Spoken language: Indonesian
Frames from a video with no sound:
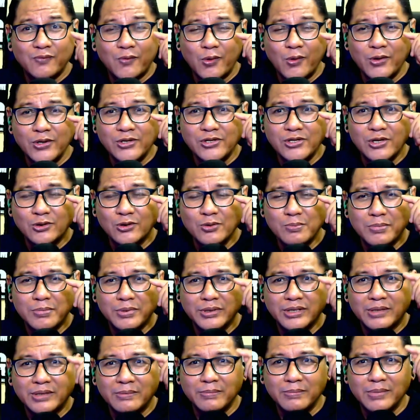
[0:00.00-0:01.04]
voice-nya tuh
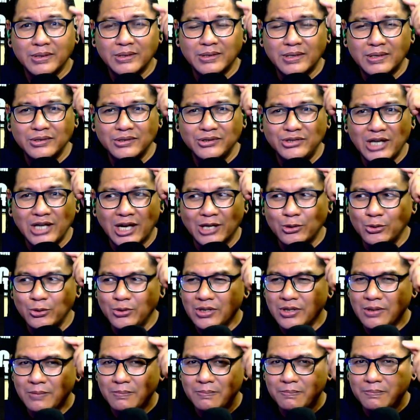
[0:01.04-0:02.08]
bener-bener
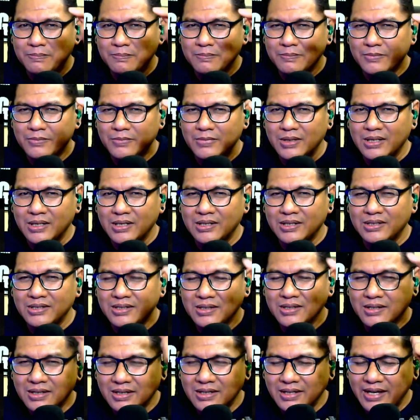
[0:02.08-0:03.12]
jatuhnya
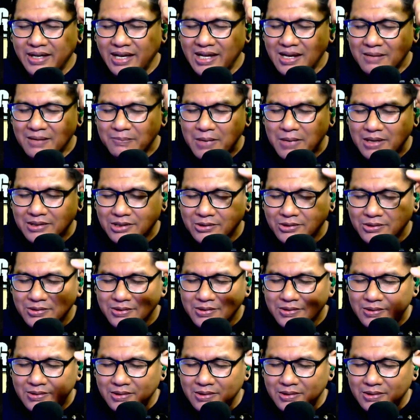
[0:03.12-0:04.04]
enak banget ya.